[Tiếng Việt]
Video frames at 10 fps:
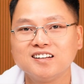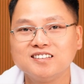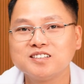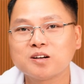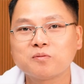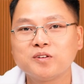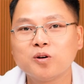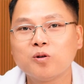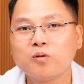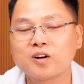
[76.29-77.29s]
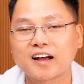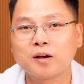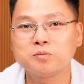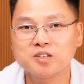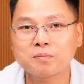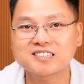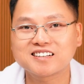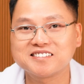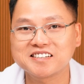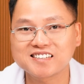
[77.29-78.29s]
như trong video ngày hôm trước bác
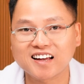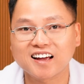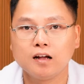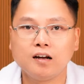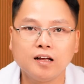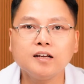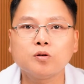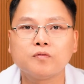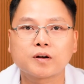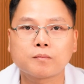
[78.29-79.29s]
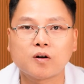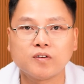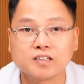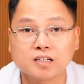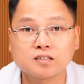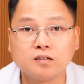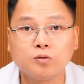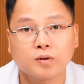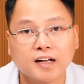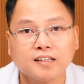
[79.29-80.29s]
sĩ cường chia sẻ lợi ích của việc bảo vệ răng sứ đúng cách